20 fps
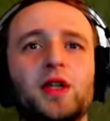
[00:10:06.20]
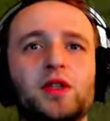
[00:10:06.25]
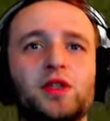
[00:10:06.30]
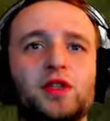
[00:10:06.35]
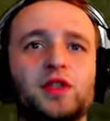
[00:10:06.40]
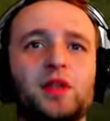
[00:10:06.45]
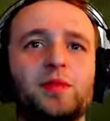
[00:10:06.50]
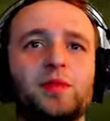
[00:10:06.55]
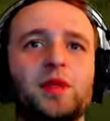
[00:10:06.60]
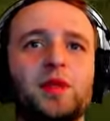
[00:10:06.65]
jak
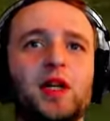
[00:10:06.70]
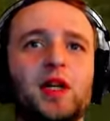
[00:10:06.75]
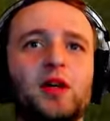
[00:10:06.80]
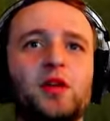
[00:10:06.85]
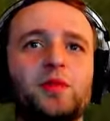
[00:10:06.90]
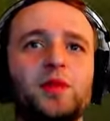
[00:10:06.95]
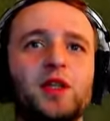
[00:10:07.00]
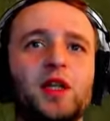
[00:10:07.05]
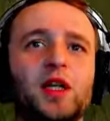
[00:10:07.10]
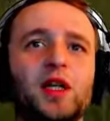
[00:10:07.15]
czasami
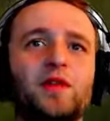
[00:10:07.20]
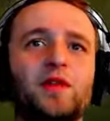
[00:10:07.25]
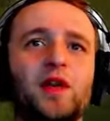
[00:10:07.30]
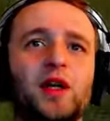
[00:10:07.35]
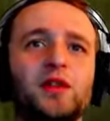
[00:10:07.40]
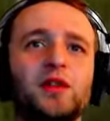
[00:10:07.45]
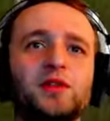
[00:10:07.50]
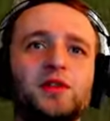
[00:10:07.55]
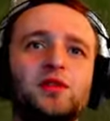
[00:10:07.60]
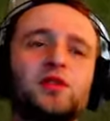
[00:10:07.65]
grałem nie
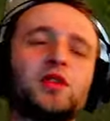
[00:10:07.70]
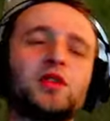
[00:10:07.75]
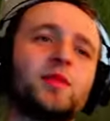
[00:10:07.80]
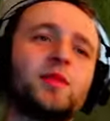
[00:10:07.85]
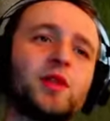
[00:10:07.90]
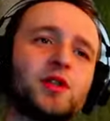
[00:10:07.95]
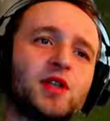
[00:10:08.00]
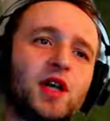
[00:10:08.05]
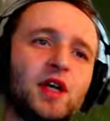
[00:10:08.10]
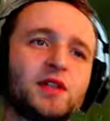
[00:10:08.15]
nagrywając, no to nie
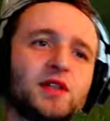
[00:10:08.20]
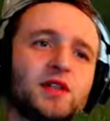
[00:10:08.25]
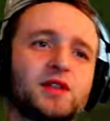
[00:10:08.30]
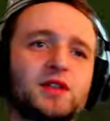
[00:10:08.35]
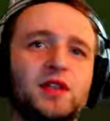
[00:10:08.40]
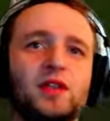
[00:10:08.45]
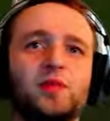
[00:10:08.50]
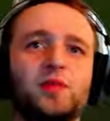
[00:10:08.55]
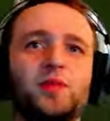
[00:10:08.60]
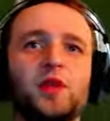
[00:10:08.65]
ma szans,
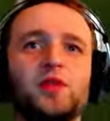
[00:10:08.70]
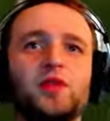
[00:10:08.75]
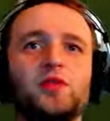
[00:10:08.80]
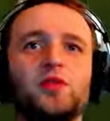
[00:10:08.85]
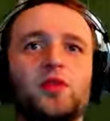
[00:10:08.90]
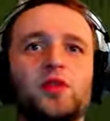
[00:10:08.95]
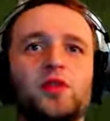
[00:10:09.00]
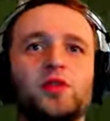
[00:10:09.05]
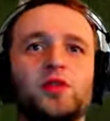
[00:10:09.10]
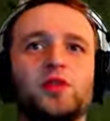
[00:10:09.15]
nie?
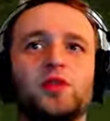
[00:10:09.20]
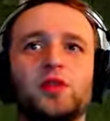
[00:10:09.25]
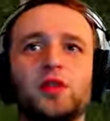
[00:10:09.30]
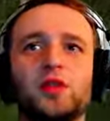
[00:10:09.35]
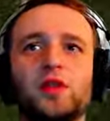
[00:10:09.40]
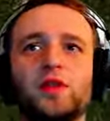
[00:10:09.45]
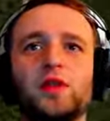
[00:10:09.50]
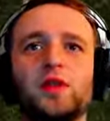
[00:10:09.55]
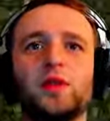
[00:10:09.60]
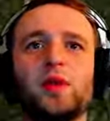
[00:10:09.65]
Pięciu gości to
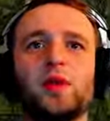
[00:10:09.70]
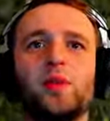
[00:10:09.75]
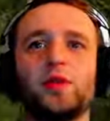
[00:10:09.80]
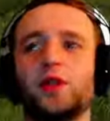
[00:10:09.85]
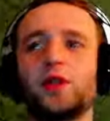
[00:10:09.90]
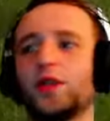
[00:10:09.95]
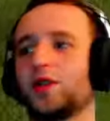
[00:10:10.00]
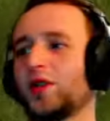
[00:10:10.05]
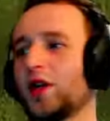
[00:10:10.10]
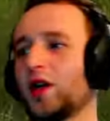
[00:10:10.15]
nawet nie ma
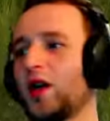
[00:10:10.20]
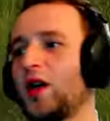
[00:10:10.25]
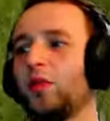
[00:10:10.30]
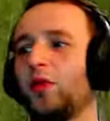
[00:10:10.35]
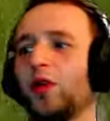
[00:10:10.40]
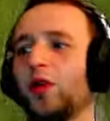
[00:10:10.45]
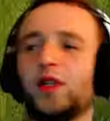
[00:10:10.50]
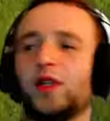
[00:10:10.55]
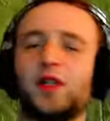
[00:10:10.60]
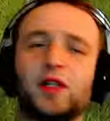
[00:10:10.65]
podejścia,
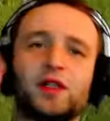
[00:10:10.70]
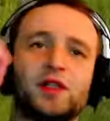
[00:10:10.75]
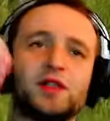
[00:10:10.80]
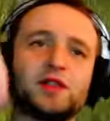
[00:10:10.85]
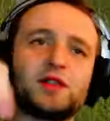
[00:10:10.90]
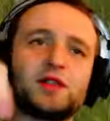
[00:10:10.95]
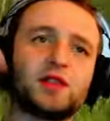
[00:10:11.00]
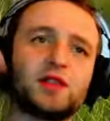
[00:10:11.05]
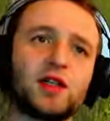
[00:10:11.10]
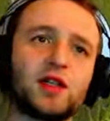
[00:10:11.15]
bo jednak
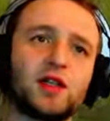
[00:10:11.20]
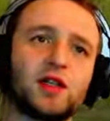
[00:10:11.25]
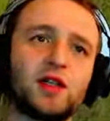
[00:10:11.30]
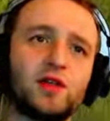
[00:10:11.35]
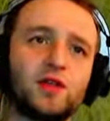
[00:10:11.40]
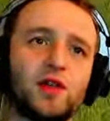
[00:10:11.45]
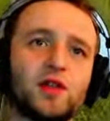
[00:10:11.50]
jest takie,